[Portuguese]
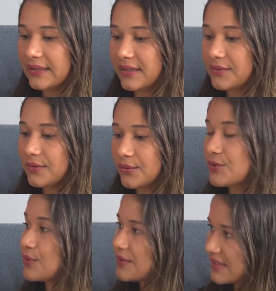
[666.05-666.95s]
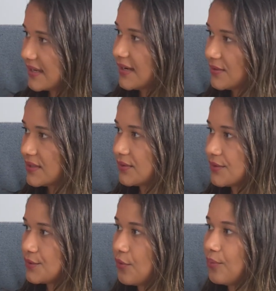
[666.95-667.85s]
Dentro dos conselhos que
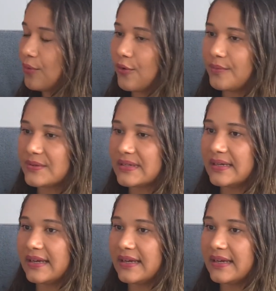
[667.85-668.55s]
nós compomos,